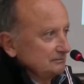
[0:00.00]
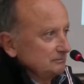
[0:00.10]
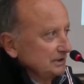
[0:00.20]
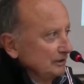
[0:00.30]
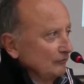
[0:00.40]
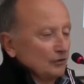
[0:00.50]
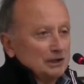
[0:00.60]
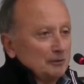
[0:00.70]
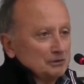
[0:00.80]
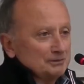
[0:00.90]
che non
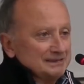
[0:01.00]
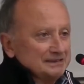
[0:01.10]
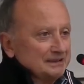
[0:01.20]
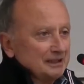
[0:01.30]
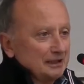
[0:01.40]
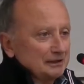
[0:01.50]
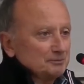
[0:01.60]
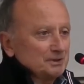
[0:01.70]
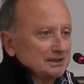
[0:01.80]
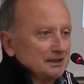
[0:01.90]
vogliamo dimenticare
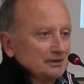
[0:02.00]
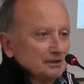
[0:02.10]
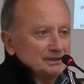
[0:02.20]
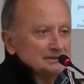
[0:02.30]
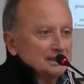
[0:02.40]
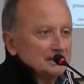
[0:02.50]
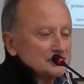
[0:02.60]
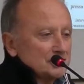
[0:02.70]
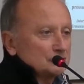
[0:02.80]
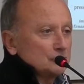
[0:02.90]
perché veramente ha
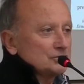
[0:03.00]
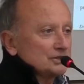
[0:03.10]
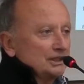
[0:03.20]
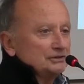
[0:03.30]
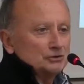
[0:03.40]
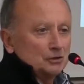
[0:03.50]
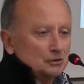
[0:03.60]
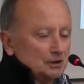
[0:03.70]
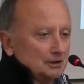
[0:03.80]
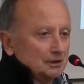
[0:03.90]
lasciato un segno
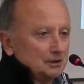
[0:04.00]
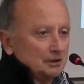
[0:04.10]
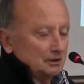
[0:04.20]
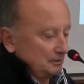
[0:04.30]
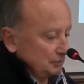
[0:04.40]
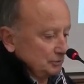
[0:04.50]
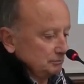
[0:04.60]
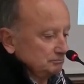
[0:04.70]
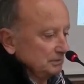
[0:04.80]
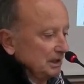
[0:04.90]
uh,
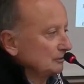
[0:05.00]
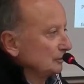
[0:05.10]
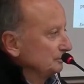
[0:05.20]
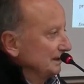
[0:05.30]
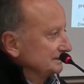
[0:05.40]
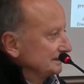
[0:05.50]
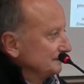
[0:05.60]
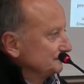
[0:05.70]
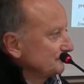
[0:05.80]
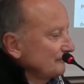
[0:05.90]
a Corbetta.
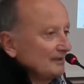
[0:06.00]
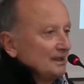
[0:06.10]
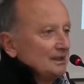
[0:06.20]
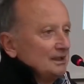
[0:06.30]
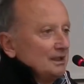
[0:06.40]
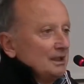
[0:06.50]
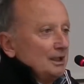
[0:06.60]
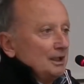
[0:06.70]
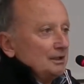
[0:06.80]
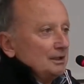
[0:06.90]

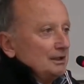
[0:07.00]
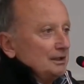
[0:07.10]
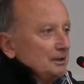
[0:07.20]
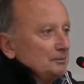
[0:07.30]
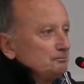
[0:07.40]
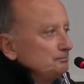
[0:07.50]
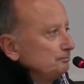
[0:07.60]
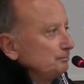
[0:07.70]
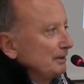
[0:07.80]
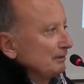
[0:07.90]
E
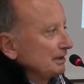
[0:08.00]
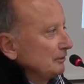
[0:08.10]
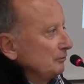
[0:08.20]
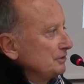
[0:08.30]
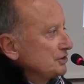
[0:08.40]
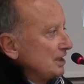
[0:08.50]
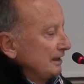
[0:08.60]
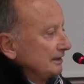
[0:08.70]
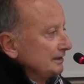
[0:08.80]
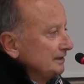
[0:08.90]
prima di
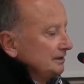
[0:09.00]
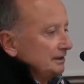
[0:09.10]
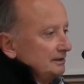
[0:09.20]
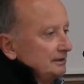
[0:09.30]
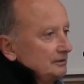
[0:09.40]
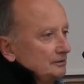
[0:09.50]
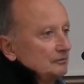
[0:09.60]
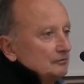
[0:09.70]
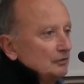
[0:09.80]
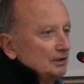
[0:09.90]
cominciare,
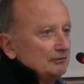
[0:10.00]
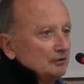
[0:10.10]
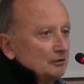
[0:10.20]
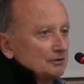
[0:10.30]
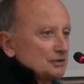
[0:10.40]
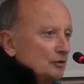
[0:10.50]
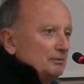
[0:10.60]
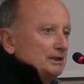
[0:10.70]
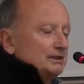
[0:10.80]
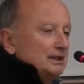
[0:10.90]
volevo,
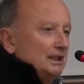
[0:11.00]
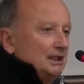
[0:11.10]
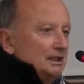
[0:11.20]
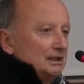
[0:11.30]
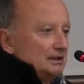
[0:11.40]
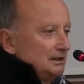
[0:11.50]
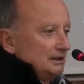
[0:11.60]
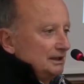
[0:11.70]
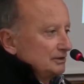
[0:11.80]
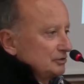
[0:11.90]
siccome eh,
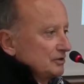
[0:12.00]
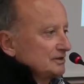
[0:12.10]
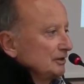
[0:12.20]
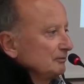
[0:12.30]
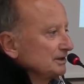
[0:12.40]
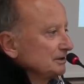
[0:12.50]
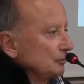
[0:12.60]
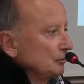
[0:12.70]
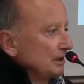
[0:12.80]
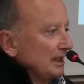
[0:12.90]
l'Associazione Matite
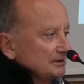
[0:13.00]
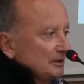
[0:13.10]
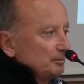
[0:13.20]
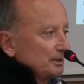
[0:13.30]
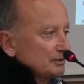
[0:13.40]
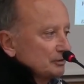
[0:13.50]
Colorate ha preso il